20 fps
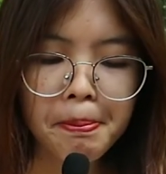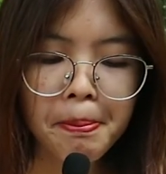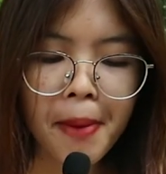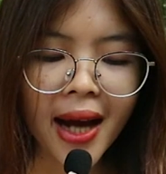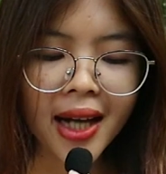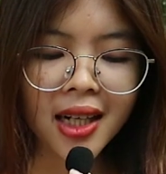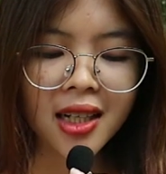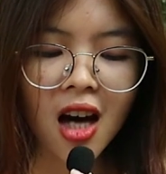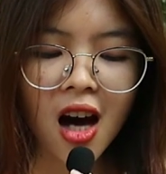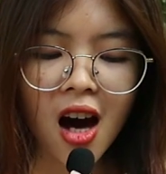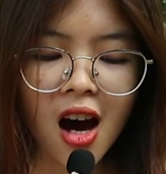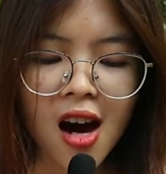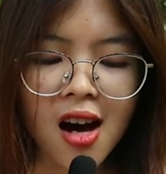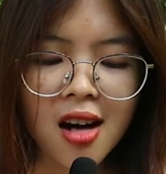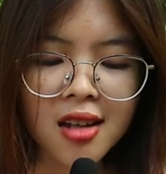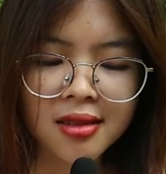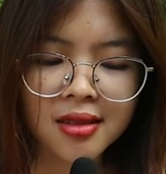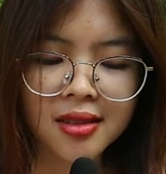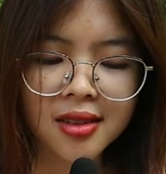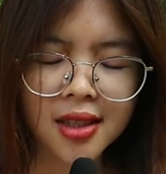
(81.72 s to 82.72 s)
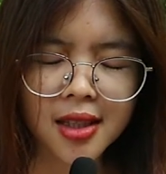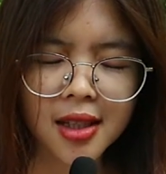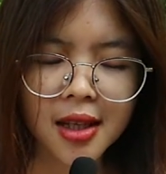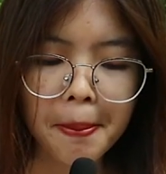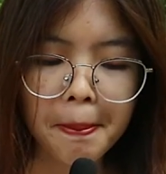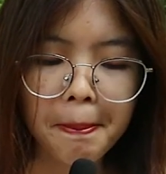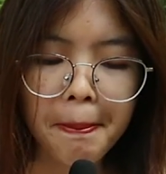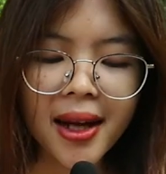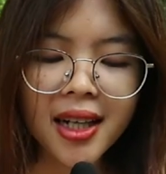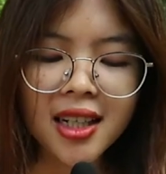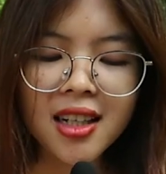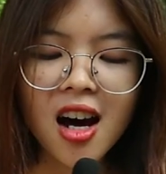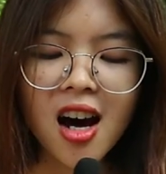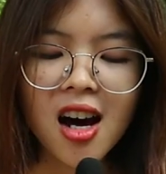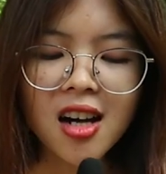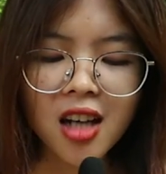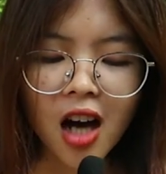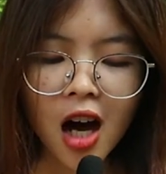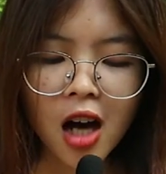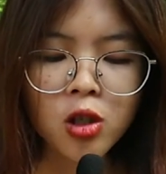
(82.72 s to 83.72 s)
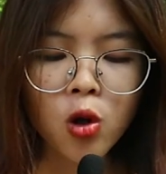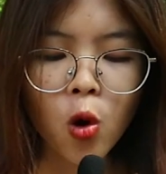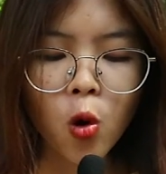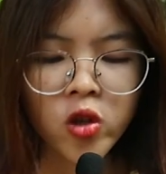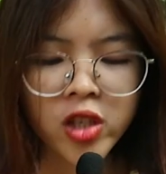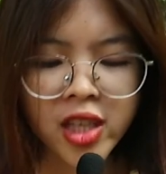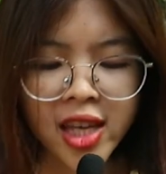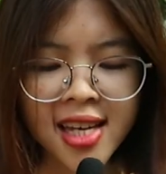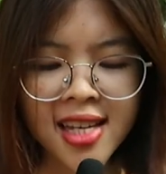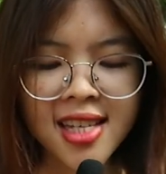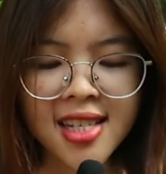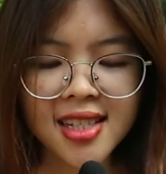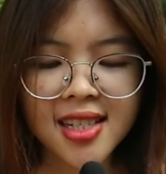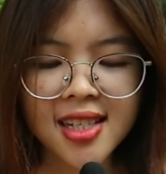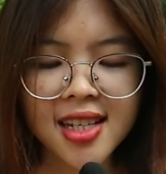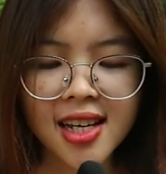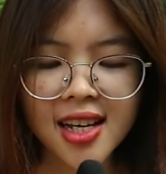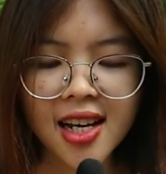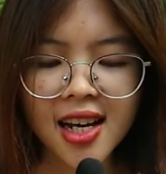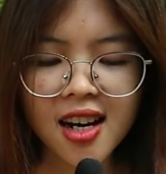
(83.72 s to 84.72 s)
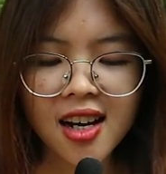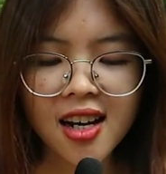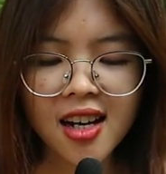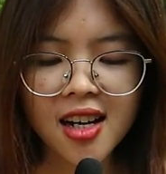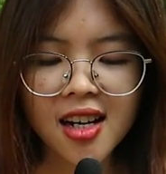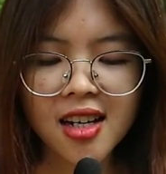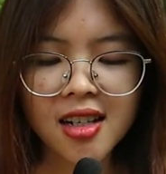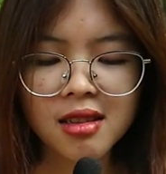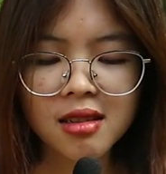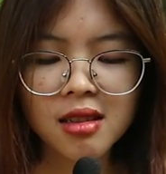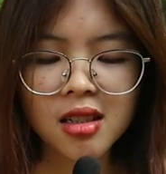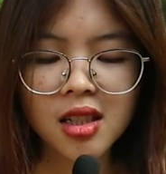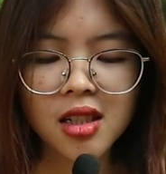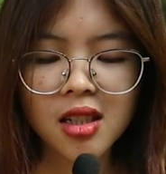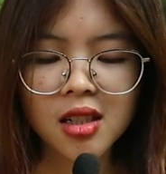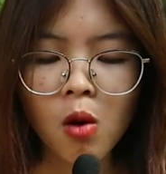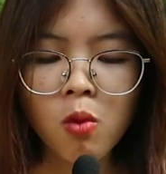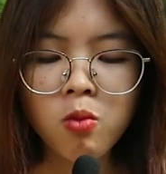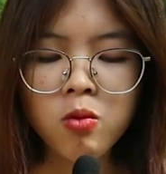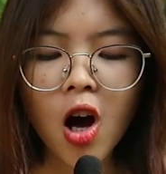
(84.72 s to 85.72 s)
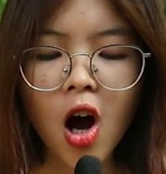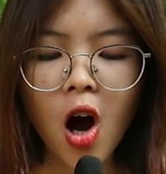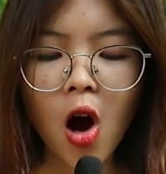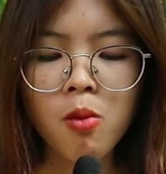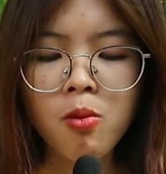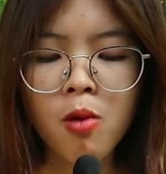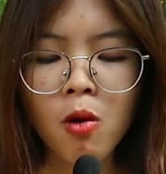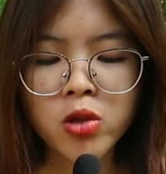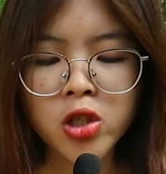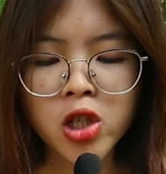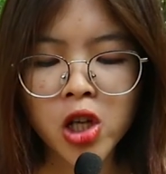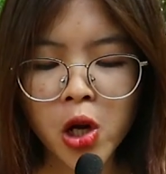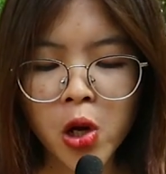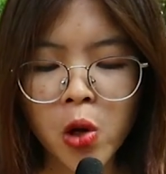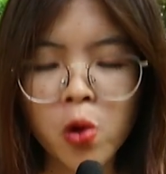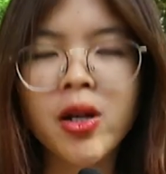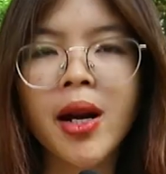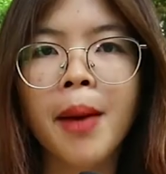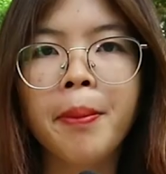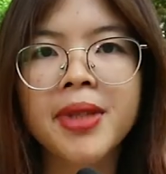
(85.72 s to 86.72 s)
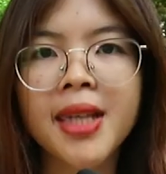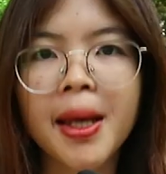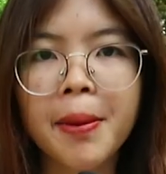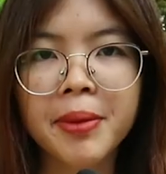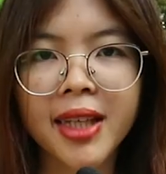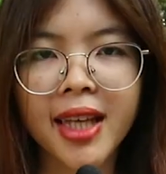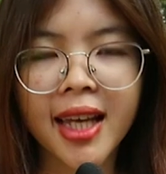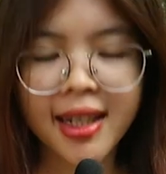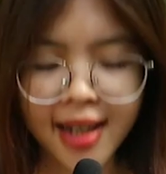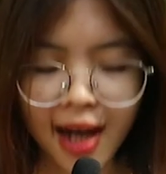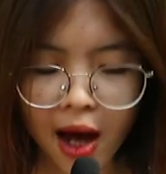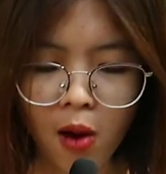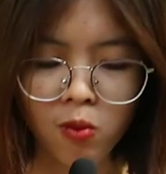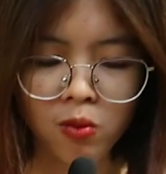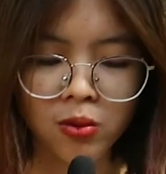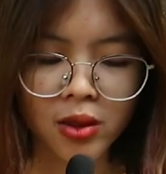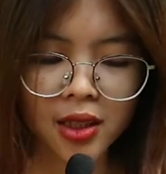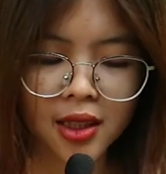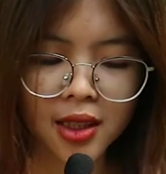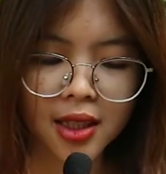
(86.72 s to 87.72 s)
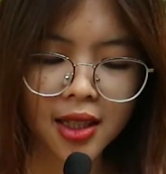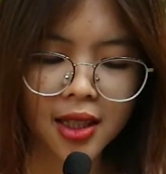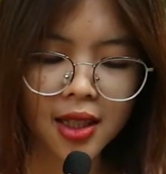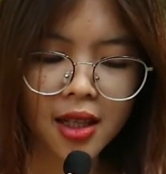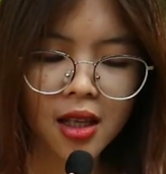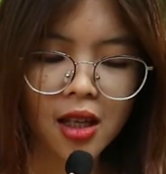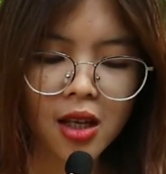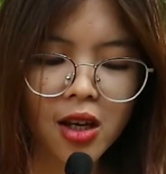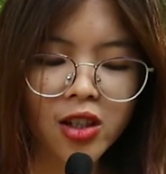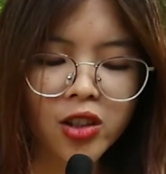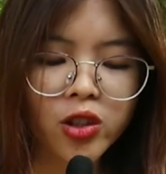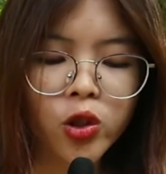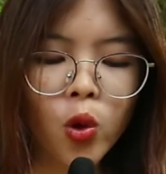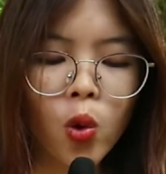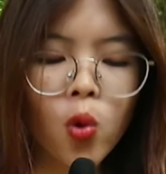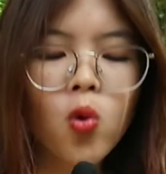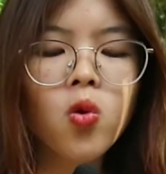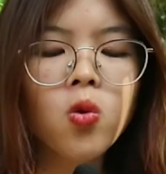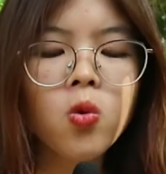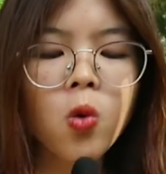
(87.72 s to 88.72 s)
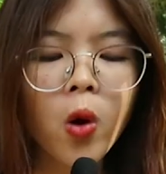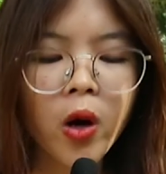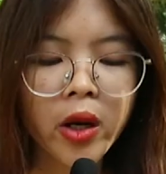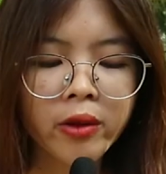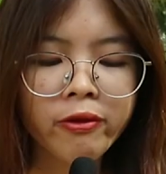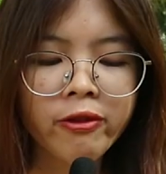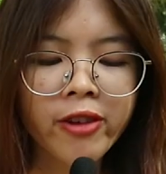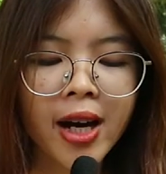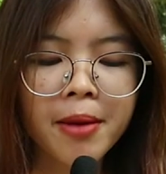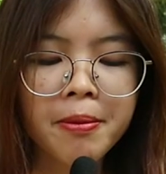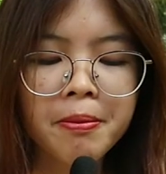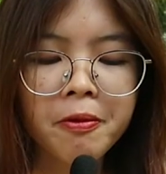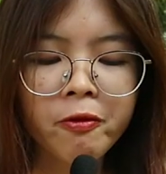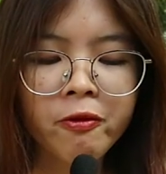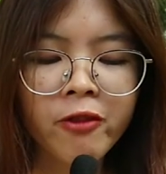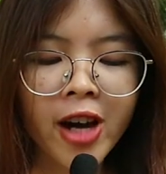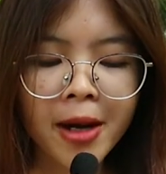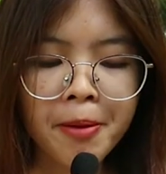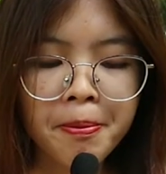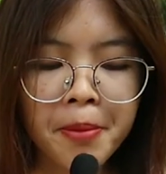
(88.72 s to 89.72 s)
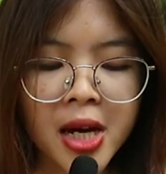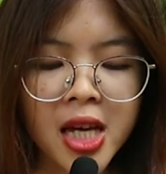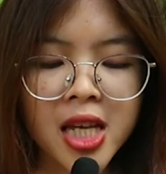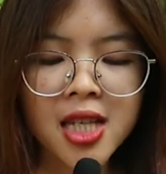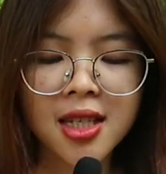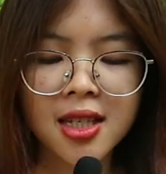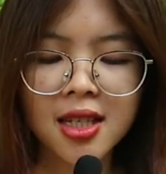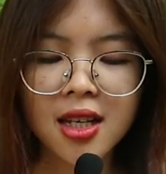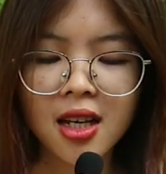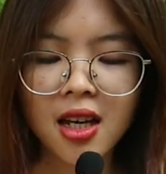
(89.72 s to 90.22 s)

Bác, bác Thân ở Mỹ à, ủng hộ một triệu năm trăm ngàn đồng. Chú Huỳnh Văn, Văn Bi